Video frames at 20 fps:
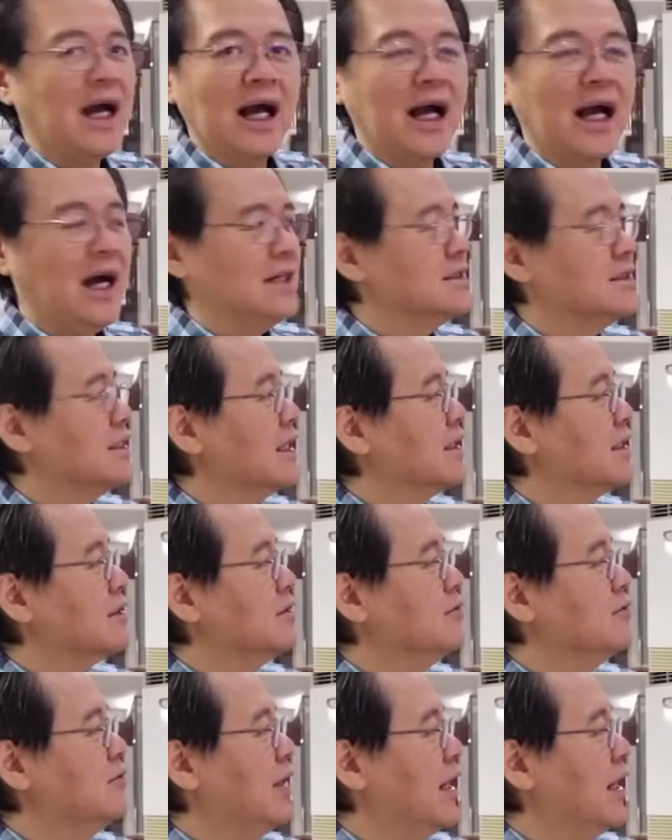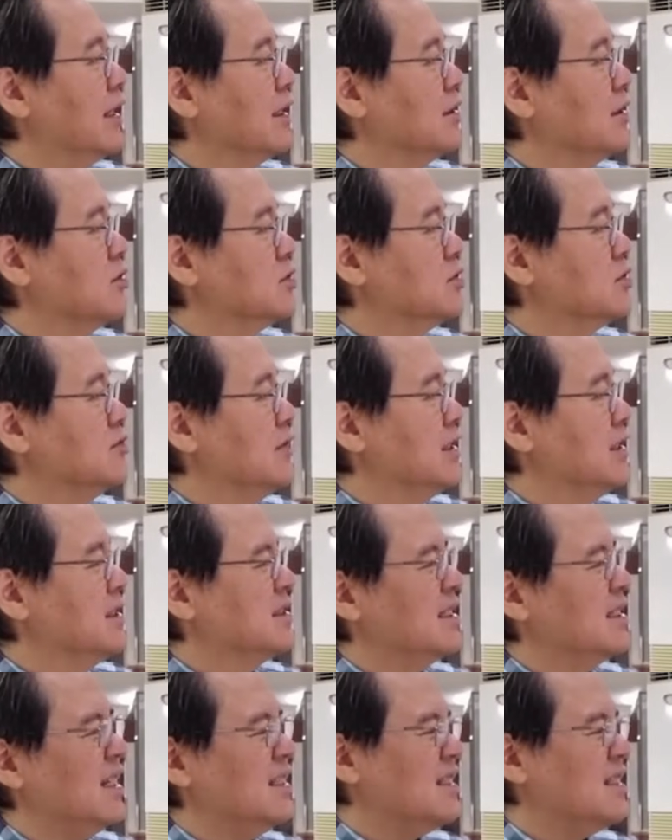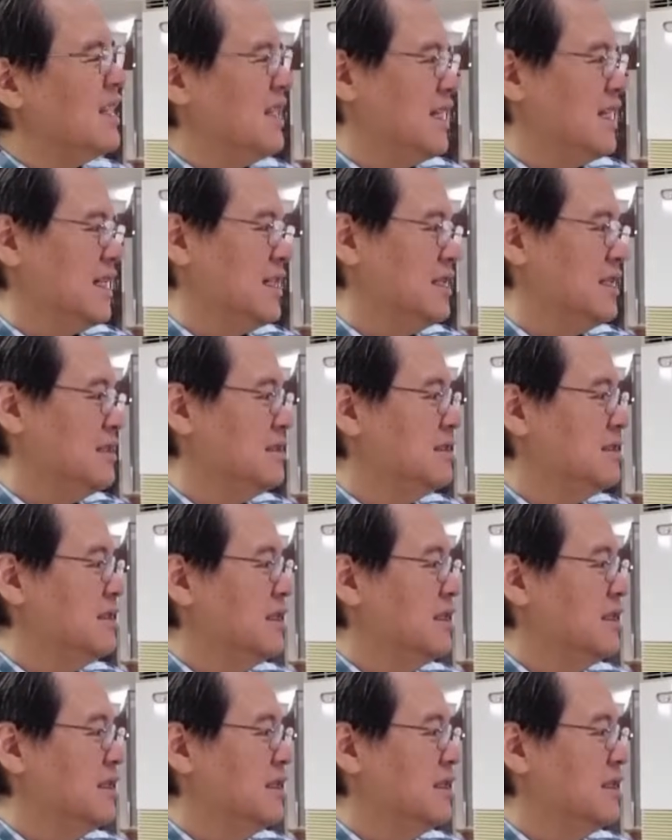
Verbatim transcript: kakasar itong varicose veins. Ayan talaga.